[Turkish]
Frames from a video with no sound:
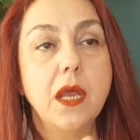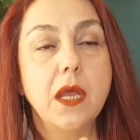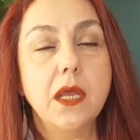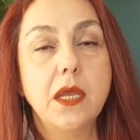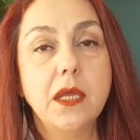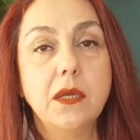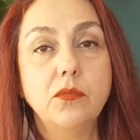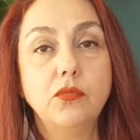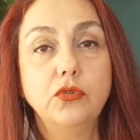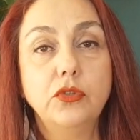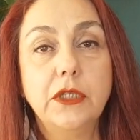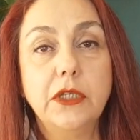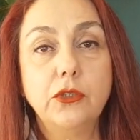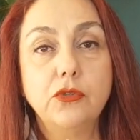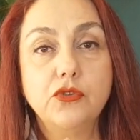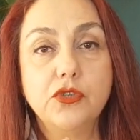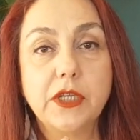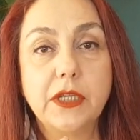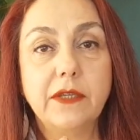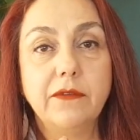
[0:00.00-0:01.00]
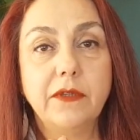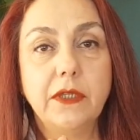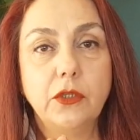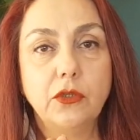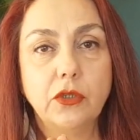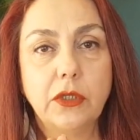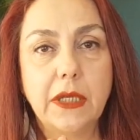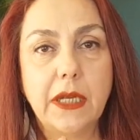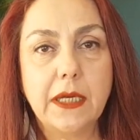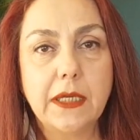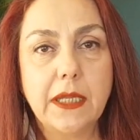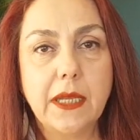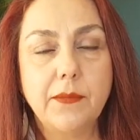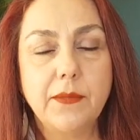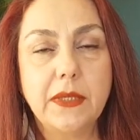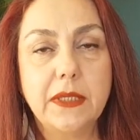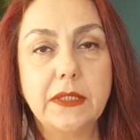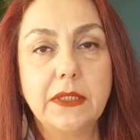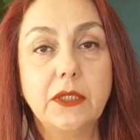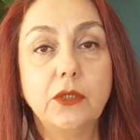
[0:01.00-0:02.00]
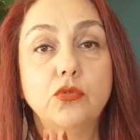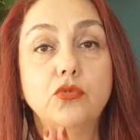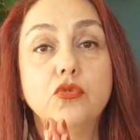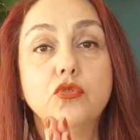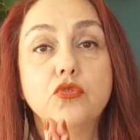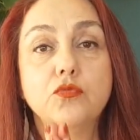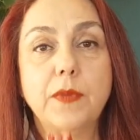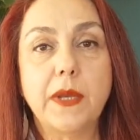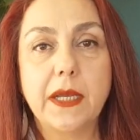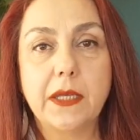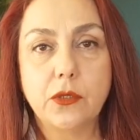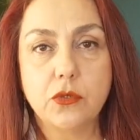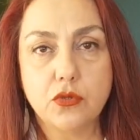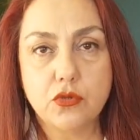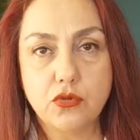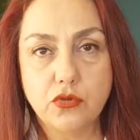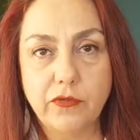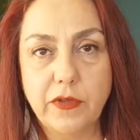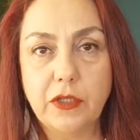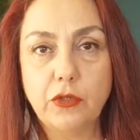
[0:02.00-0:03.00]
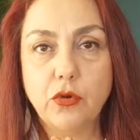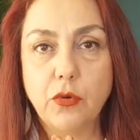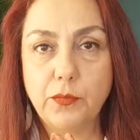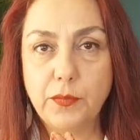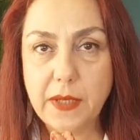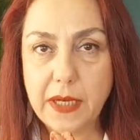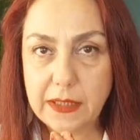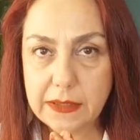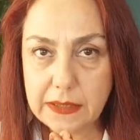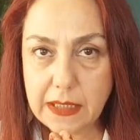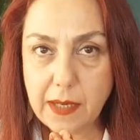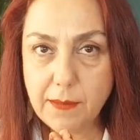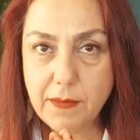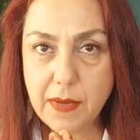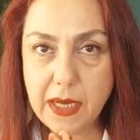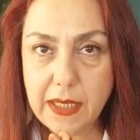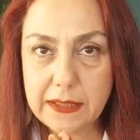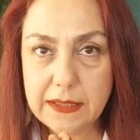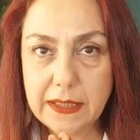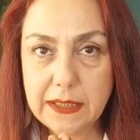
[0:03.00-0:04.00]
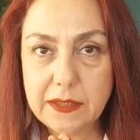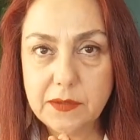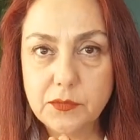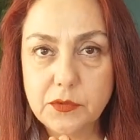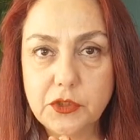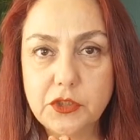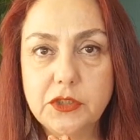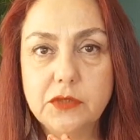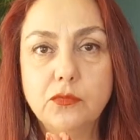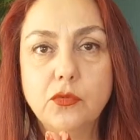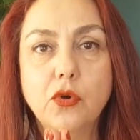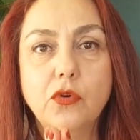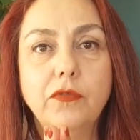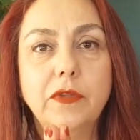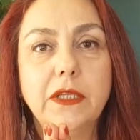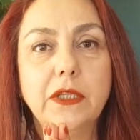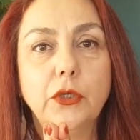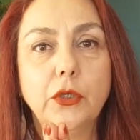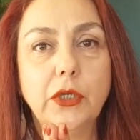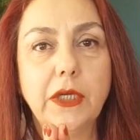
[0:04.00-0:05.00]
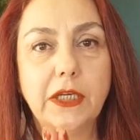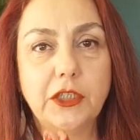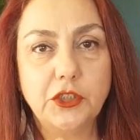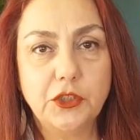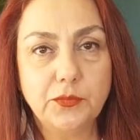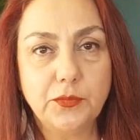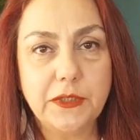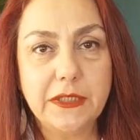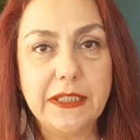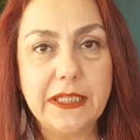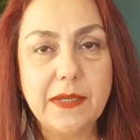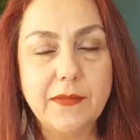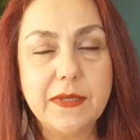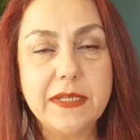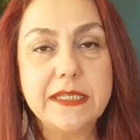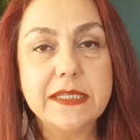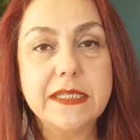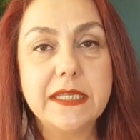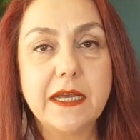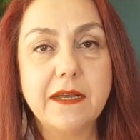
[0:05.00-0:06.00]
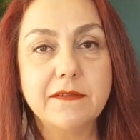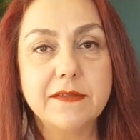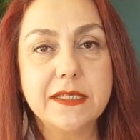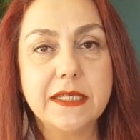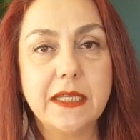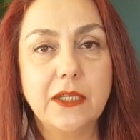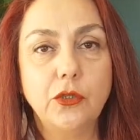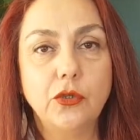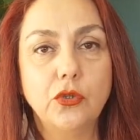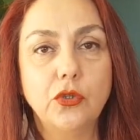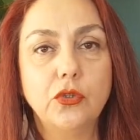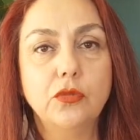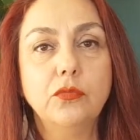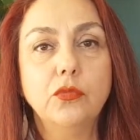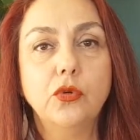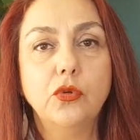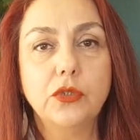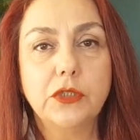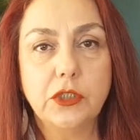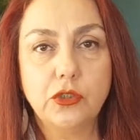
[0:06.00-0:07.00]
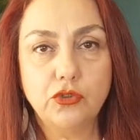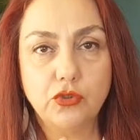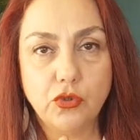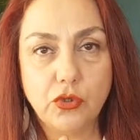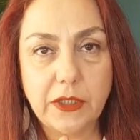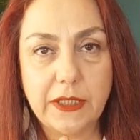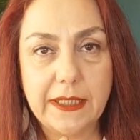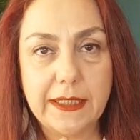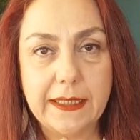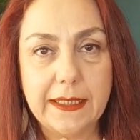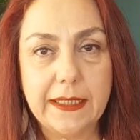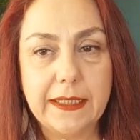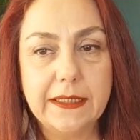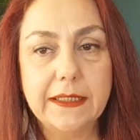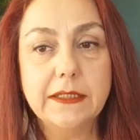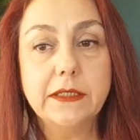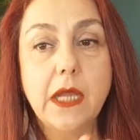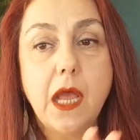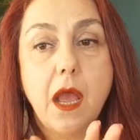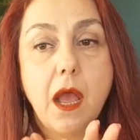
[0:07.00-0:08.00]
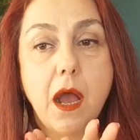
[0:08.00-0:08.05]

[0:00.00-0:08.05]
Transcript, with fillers: E, bundan önceki videolardan birinde tuz banyosu ve topraklanma anlatmıştım. O videoyu açıp dinlemenizi tavsiye ediyorum. O da çok iyi gelir.